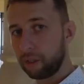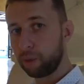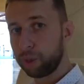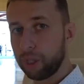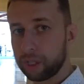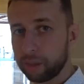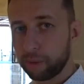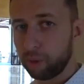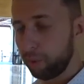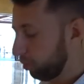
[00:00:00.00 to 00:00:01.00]
ключи от
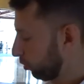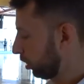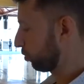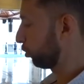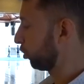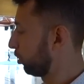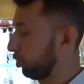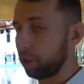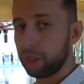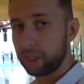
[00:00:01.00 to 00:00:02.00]
номеров, у нас будет
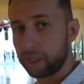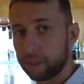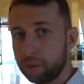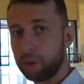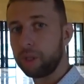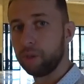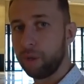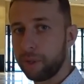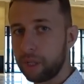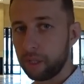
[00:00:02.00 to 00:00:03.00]
4 категории
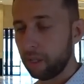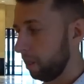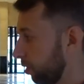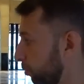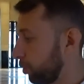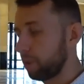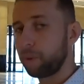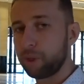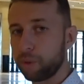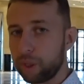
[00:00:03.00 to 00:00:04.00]
номера. Мы сейчас
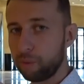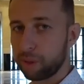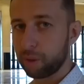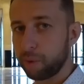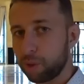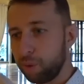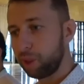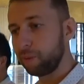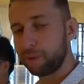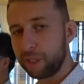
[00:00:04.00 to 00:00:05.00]
пойдем все вместе
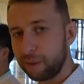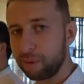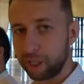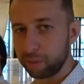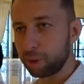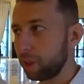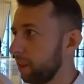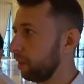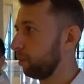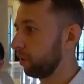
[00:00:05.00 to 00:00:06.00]
посмотрим с этим молодым
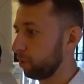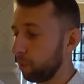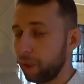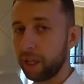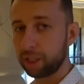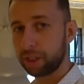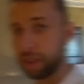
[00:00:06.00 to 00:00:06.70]
человеком, он нас все покажет.